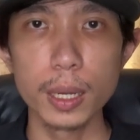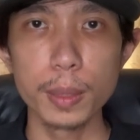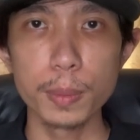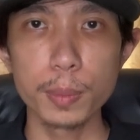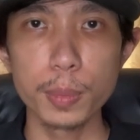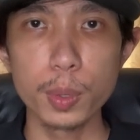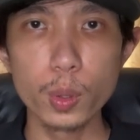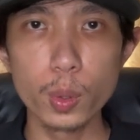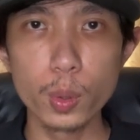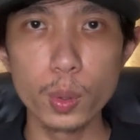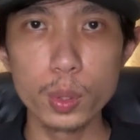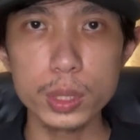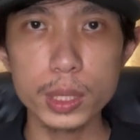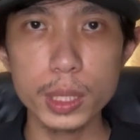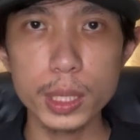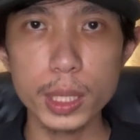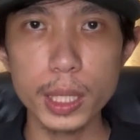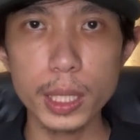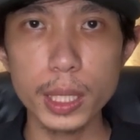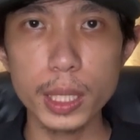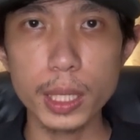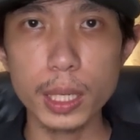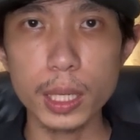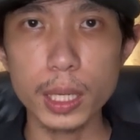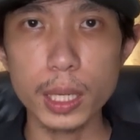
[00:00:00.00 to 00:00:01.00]
ผู้
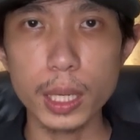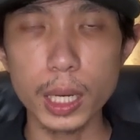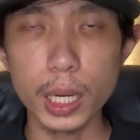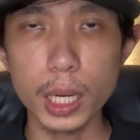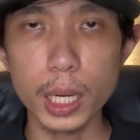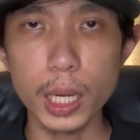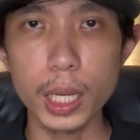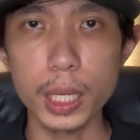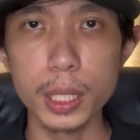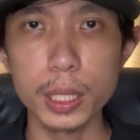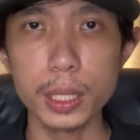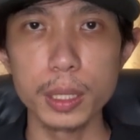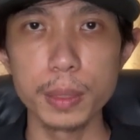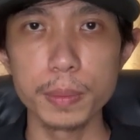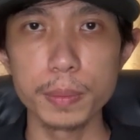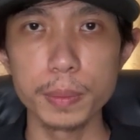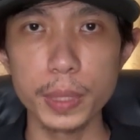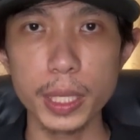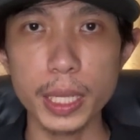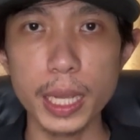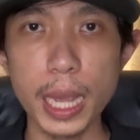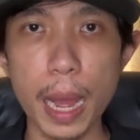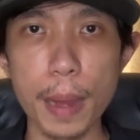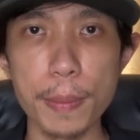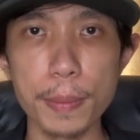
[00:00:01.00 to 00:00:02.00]
ที่เคย
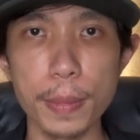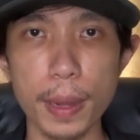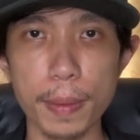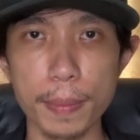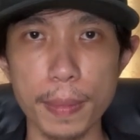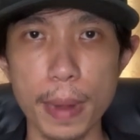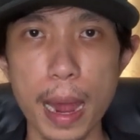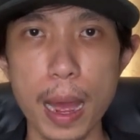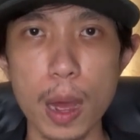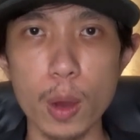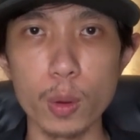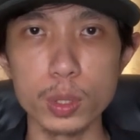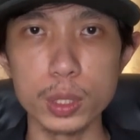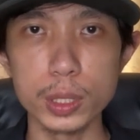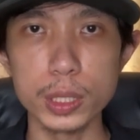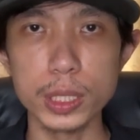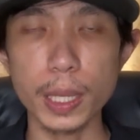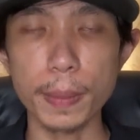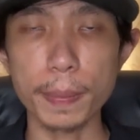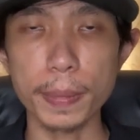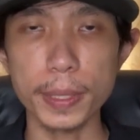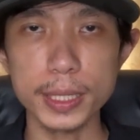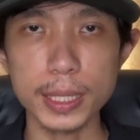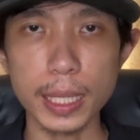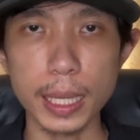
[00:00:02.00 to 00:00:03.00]
มีกรรมกับเราหรือส
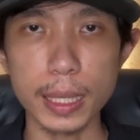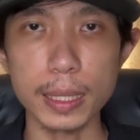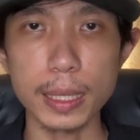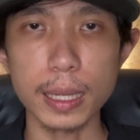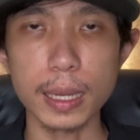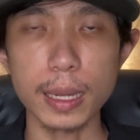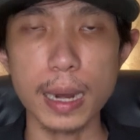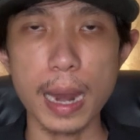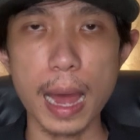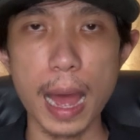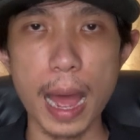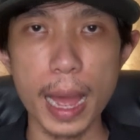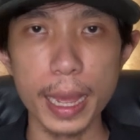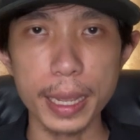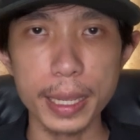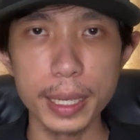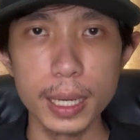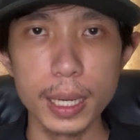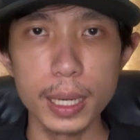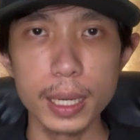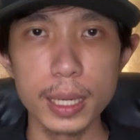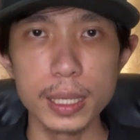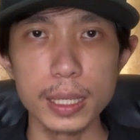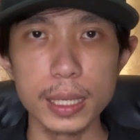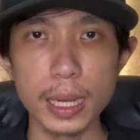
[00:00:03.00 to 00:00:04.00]
รรพสัตว์ทั้งหลาย
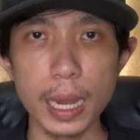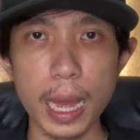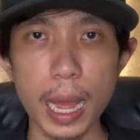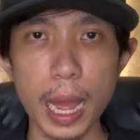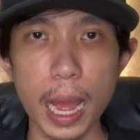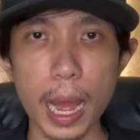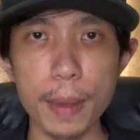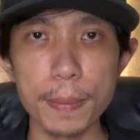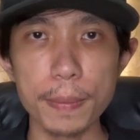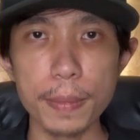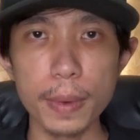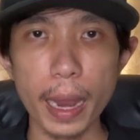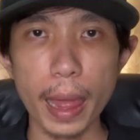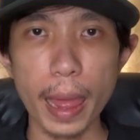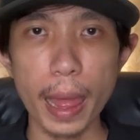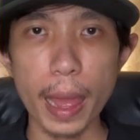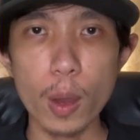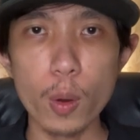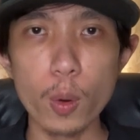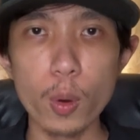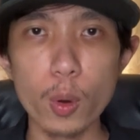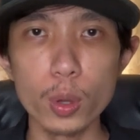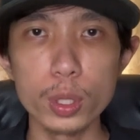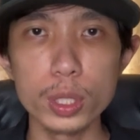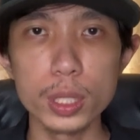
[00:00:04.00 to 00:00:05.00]
นะครับ แล้ว
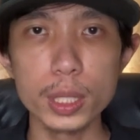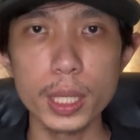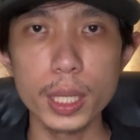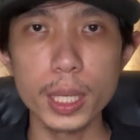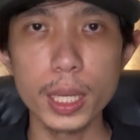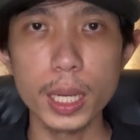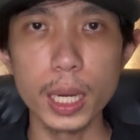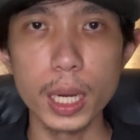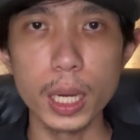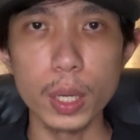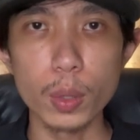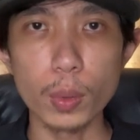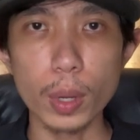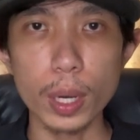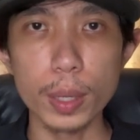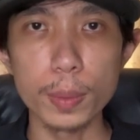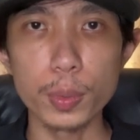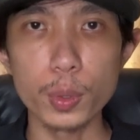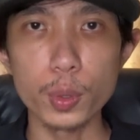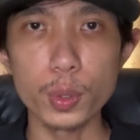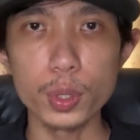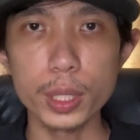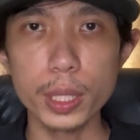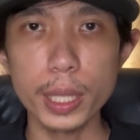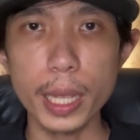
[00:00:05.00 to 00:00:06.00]
คนที่เกิดวัน
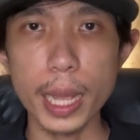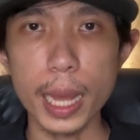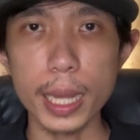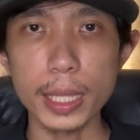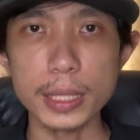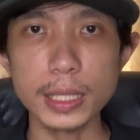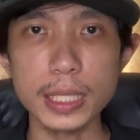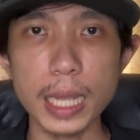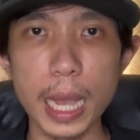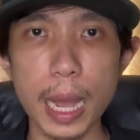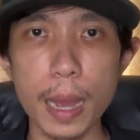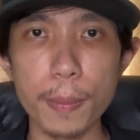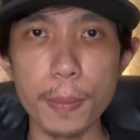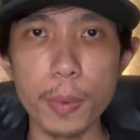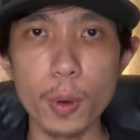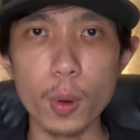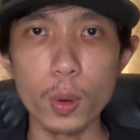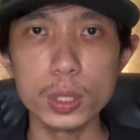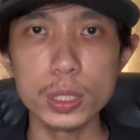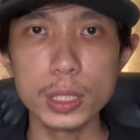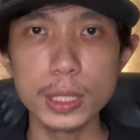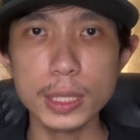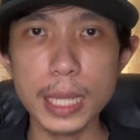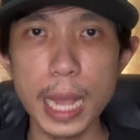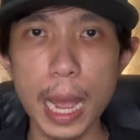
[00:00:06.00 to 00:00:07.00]
พุธเนี่ยจะ
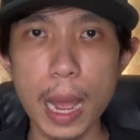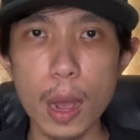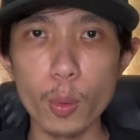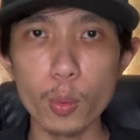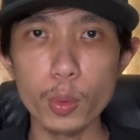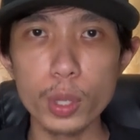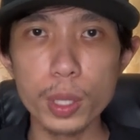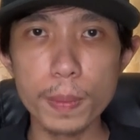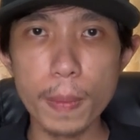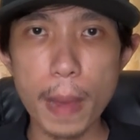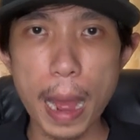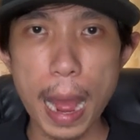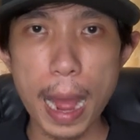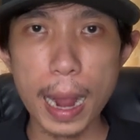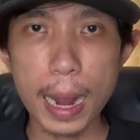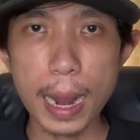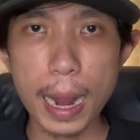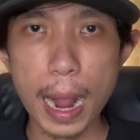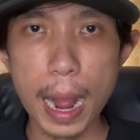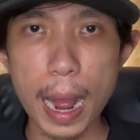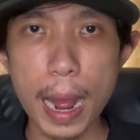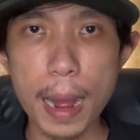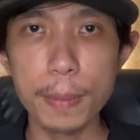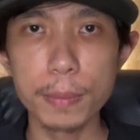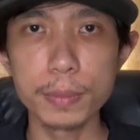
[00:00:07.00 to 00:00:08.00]
พ้นจากวิบาก
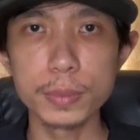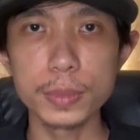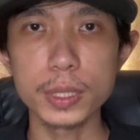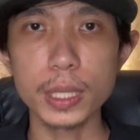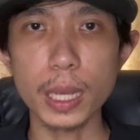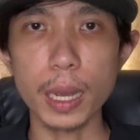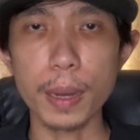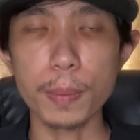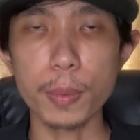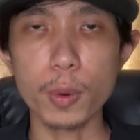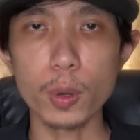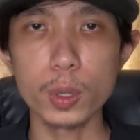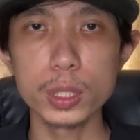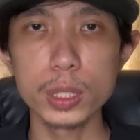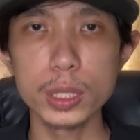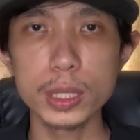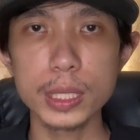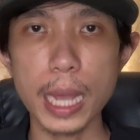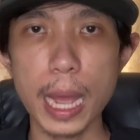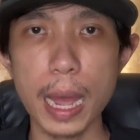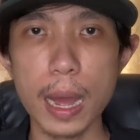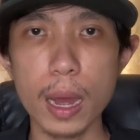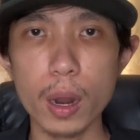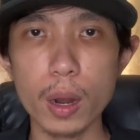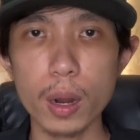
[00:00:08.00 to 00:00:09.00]
กรรม จะพ้น
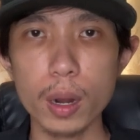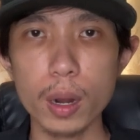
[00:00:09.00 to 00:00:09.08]
จาก